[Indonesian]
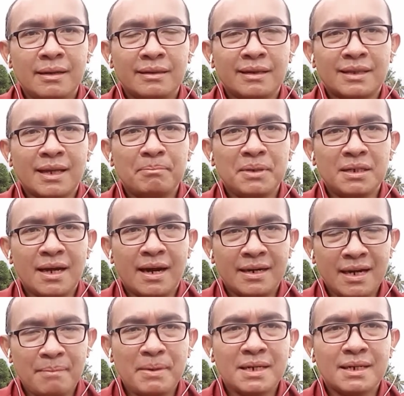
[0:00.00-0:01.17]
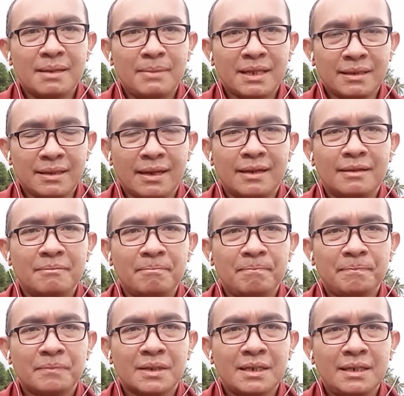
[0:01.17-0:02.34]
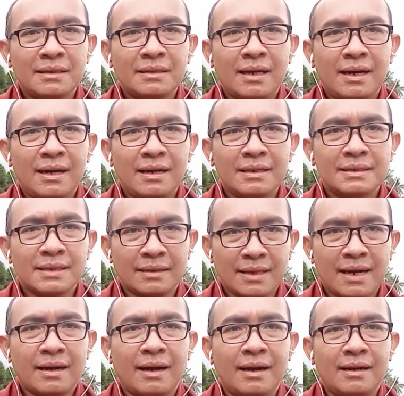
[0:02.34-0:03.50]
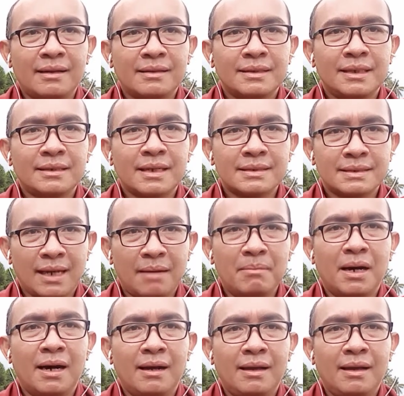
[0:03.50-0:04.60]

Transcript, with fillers: Tetapi di hadapan kematian, kita setara, kita sama.